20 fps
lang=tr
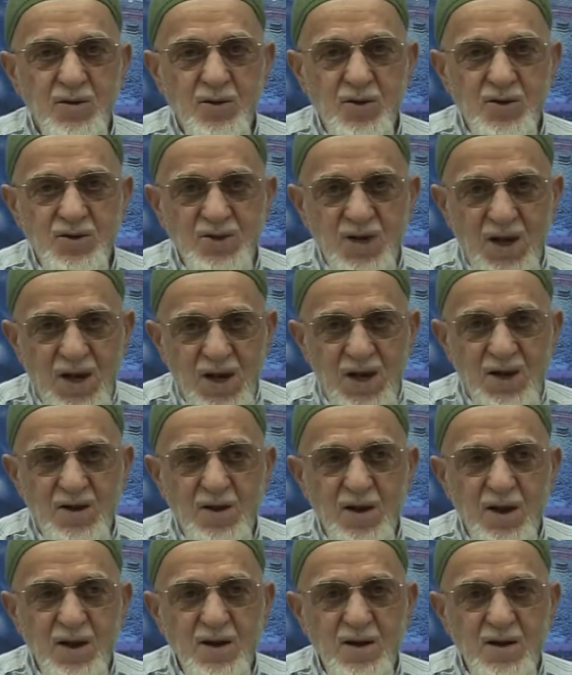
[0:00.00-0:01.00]

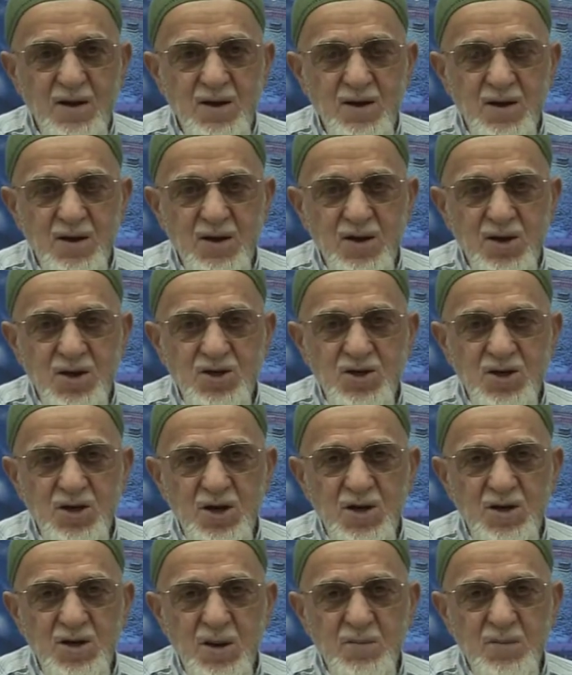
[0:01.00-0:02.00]
Özellikle kişi
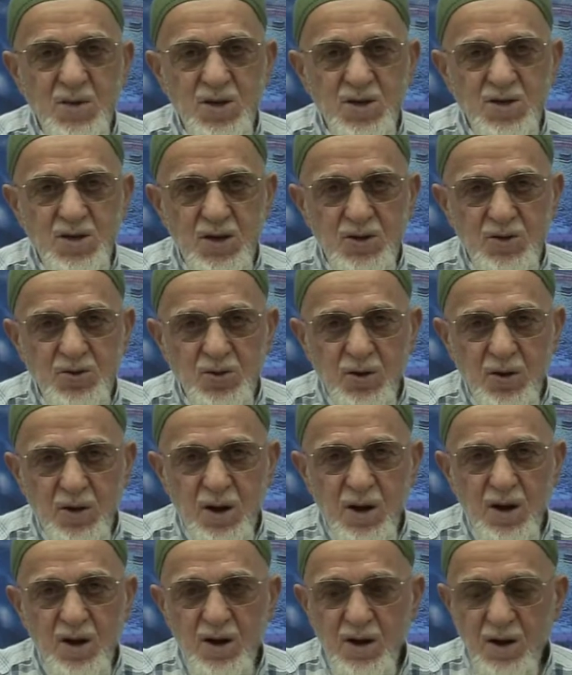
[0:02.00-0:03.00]
ihram gittikten
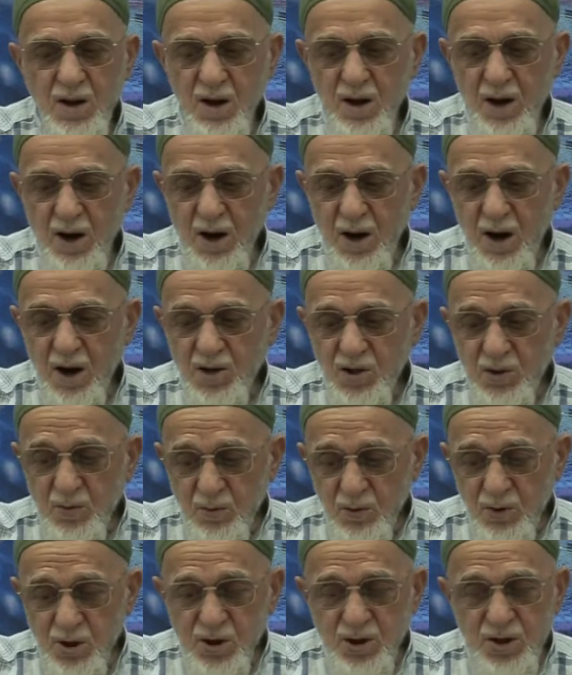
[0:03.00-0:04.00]
sonra
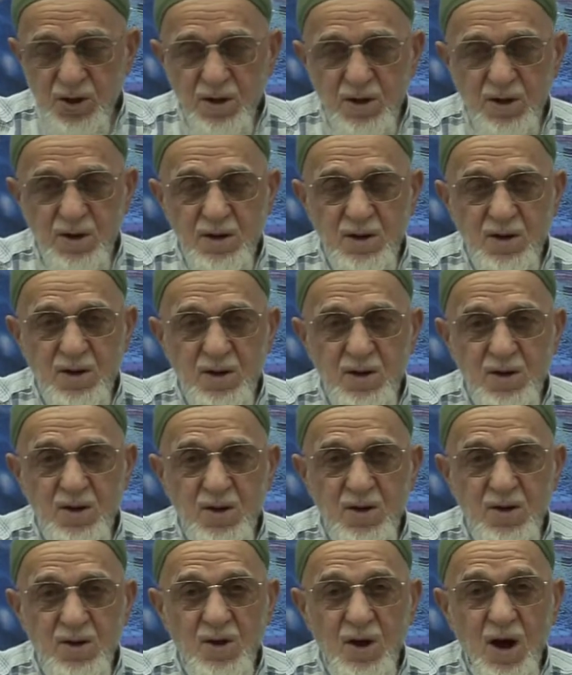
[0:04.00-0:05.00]
artık bu kişinin
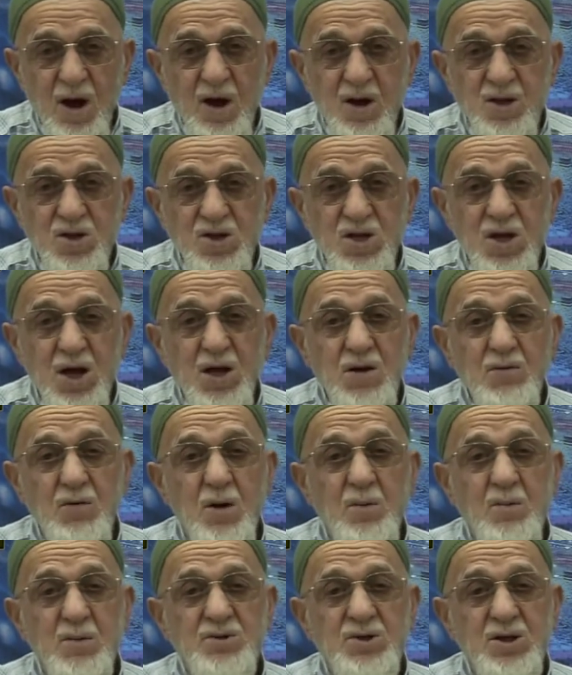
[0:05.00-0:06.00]
daha tekva
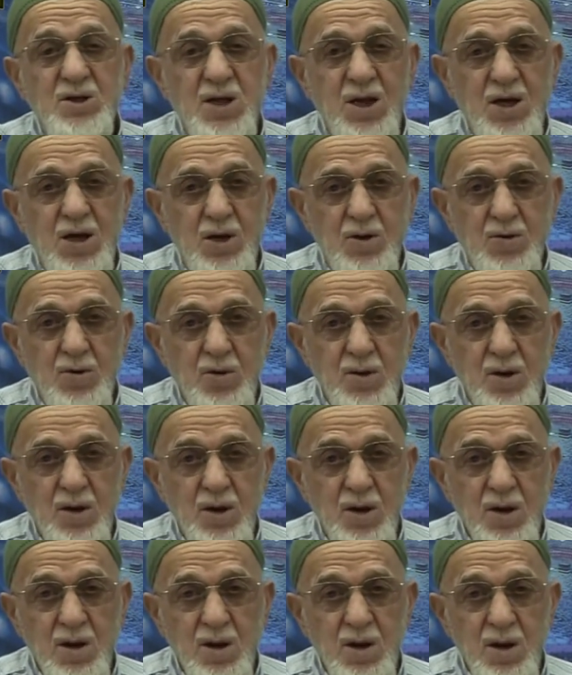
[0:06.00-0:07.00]
olması gerekiyor.
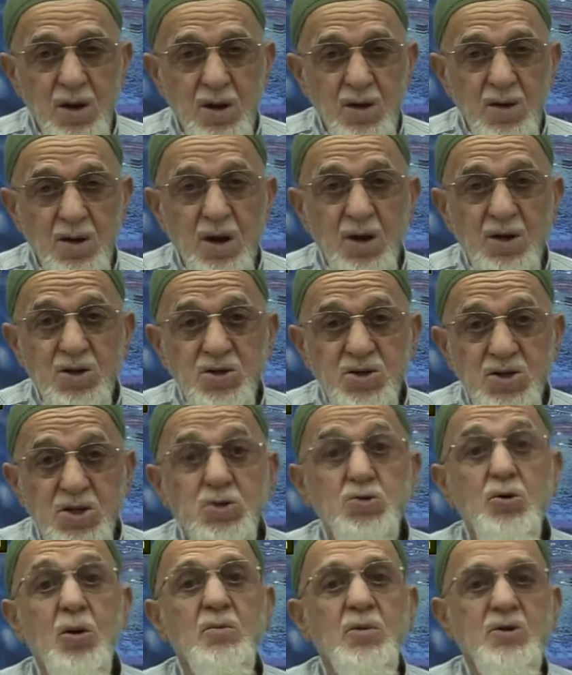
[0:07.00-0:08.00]
Daha
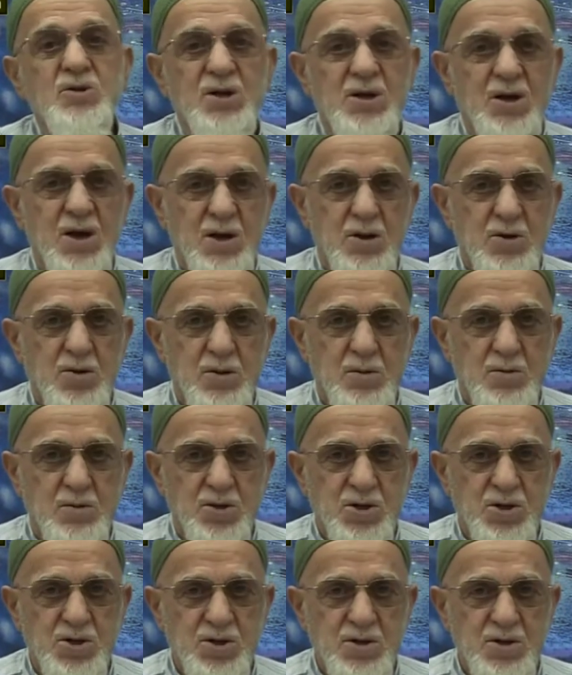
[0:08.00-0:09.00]
titiz olması gerekiyor
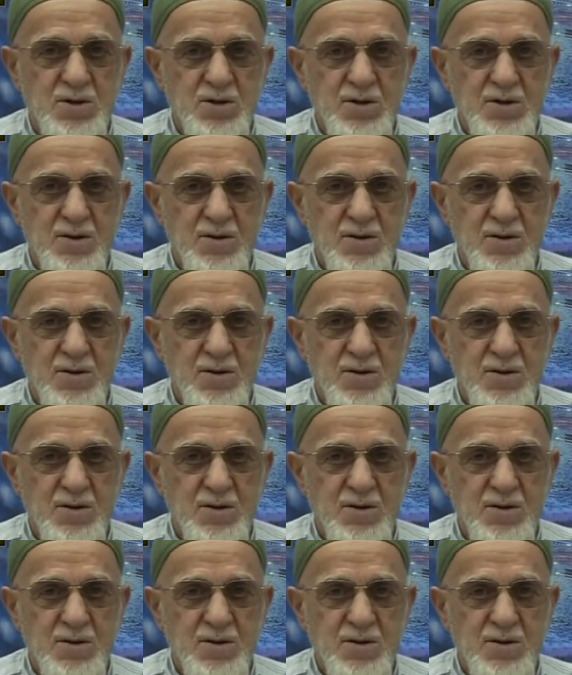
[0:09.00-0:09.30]
bu kişinin.